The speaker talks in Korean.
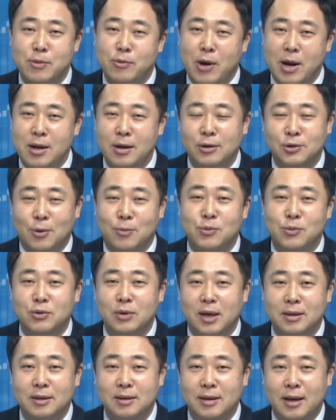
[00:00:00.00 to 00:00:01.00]
관련
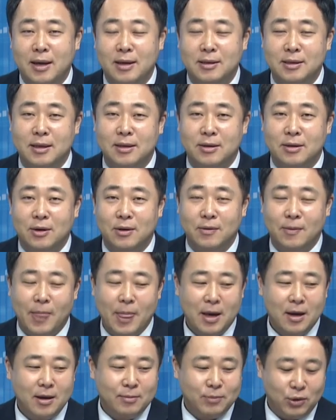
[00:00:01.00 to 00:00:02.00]
전문가들의 이제 그런
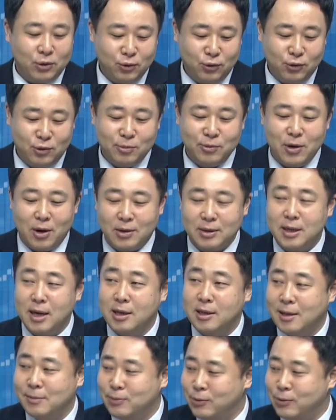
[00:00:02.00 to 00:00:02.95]
뭐 유튜브 영상이나